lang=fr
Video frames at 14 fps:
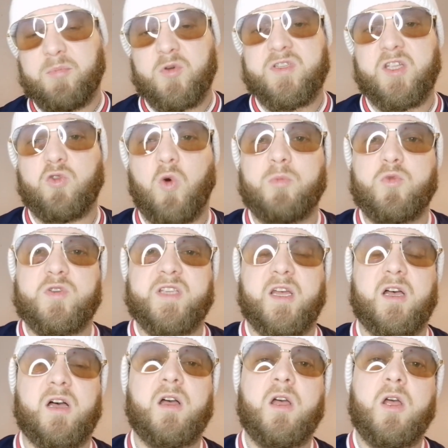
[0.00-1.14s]
imposé 3 buts à
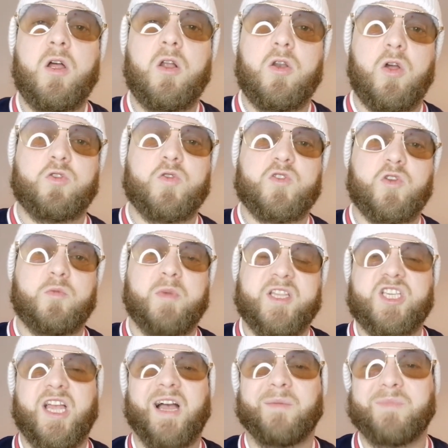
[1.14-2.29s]
1 lors de ce
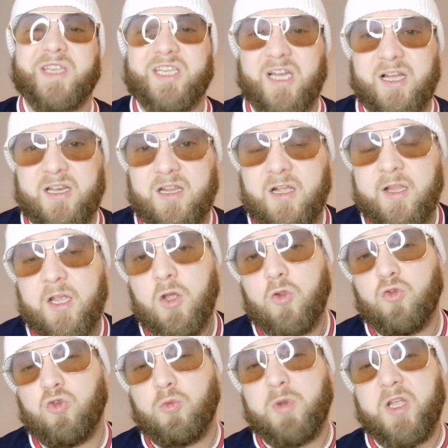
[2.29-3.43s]
match amical.
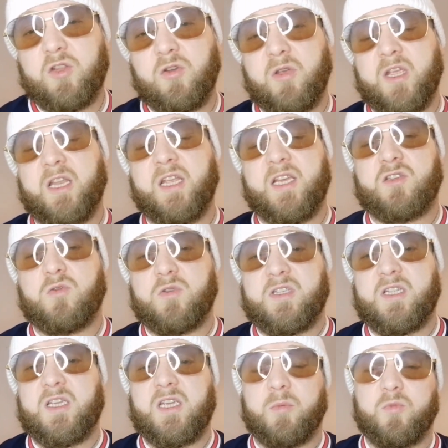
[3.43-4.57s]
Doublé de Ilyes
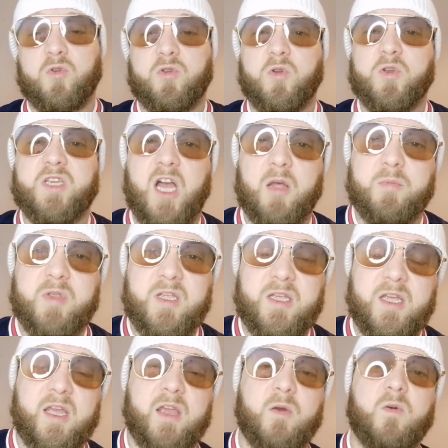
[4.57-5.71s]
Ousni, un but de
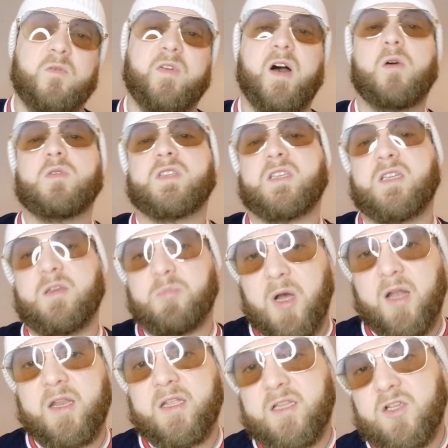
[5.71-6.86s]
Garbi. Et on va aussi
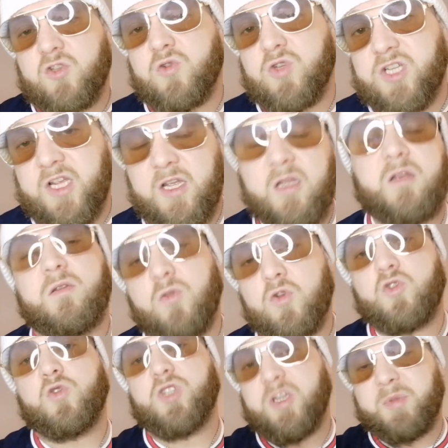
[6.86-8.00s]
parler d'un sujet, le
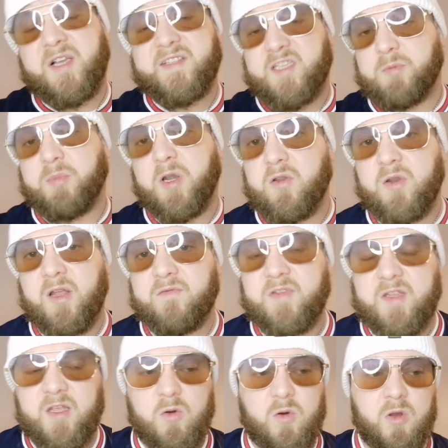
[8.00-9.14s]
sujet principal de la
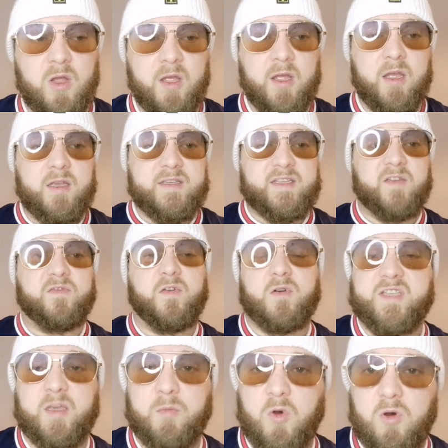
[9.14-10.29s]
vidéo. C'est
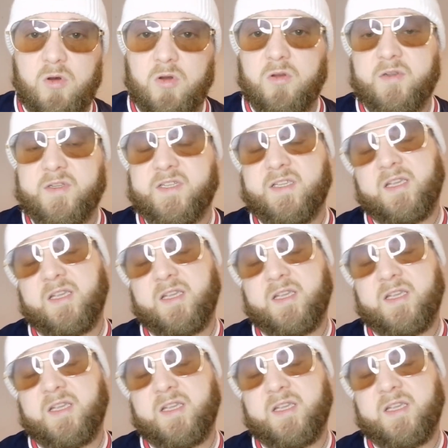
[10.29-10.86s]
forcément